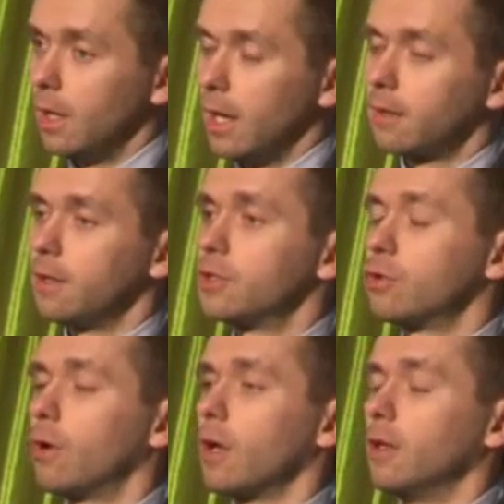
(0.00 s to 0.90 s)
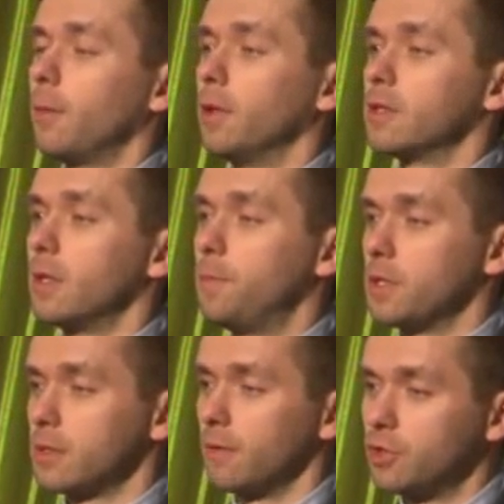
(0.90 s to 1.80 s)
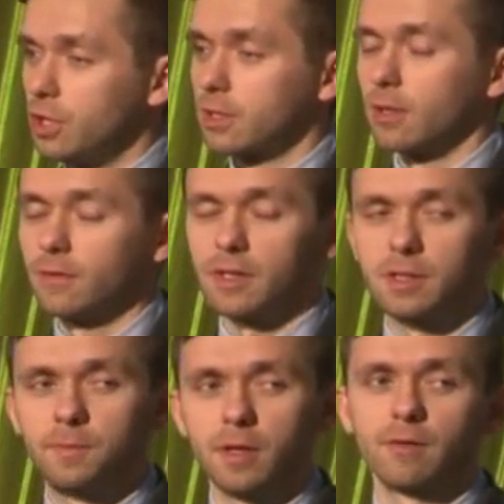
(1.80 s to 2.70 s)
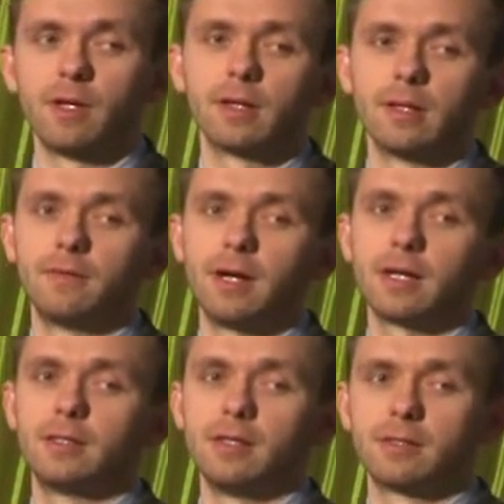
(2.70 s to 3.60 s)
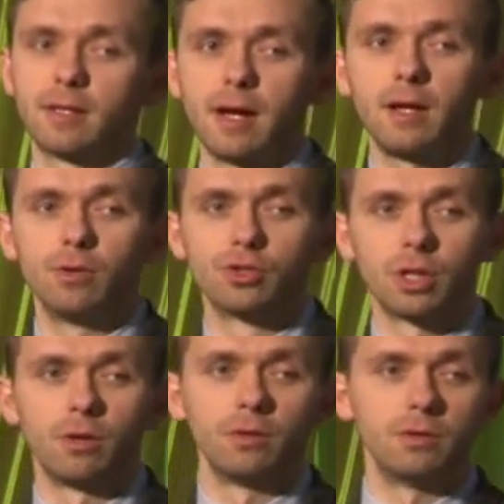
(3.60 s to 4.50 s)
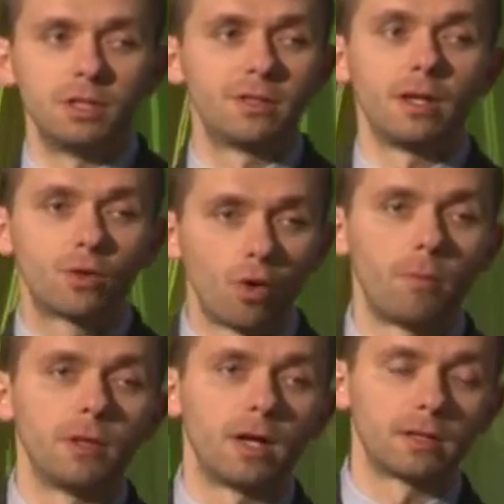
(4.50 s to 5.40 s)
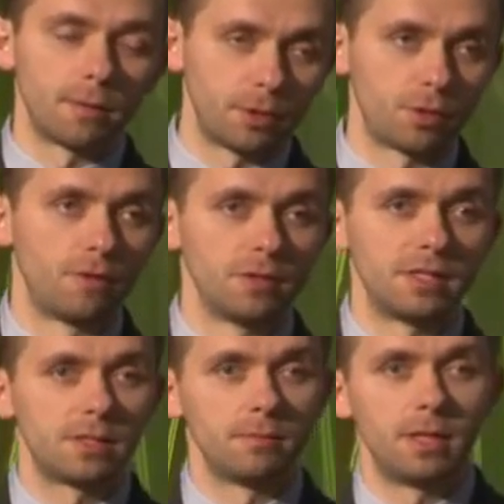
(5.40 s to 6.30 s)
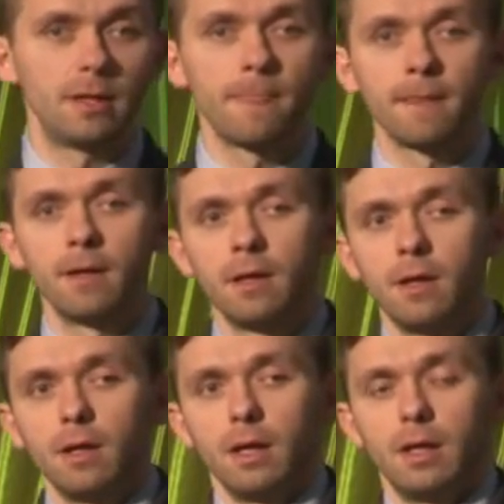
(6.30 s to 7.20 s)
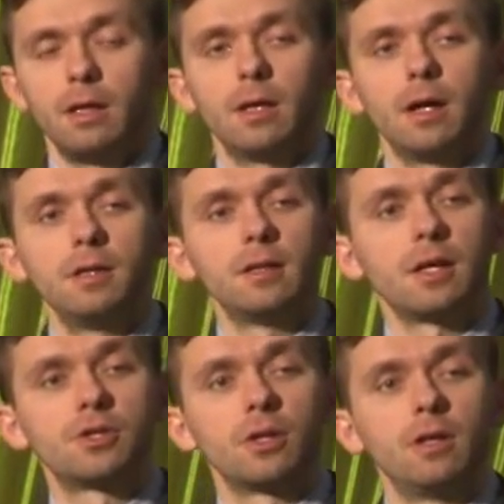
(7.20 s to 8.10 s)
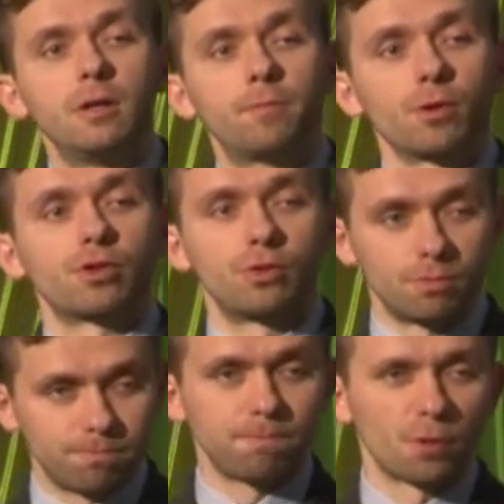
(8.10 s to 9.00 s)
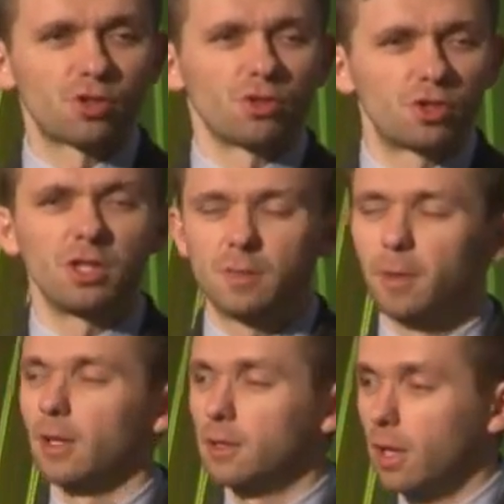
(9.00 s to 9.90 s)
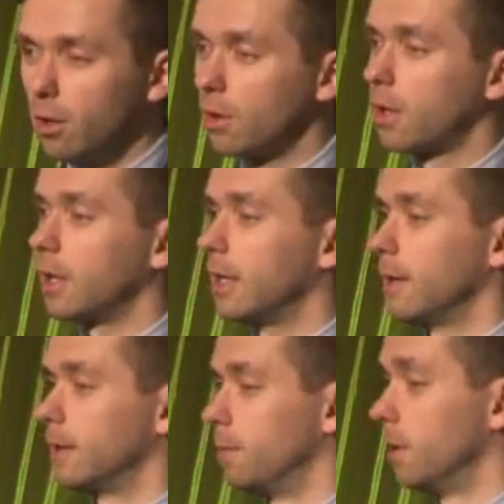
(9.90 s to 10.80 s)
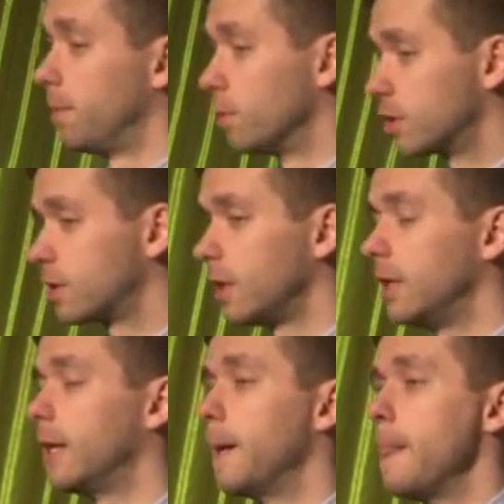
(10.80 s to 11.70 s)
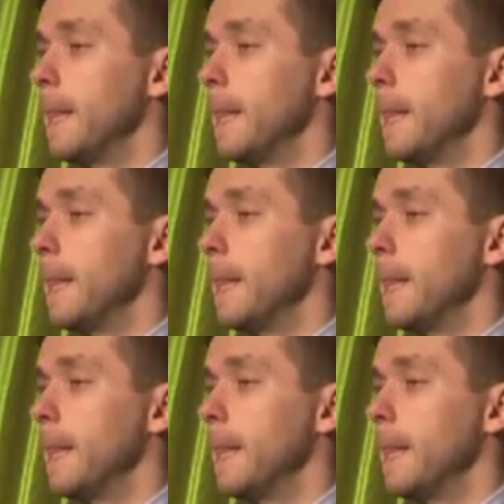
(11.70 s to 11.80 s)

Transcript: Эта история, она была записана в числах 21 глава, где Израиль уже он недалеко был от обетованной земли. И они начали, просто, просто жизнь была нелегкая, это была пустыня.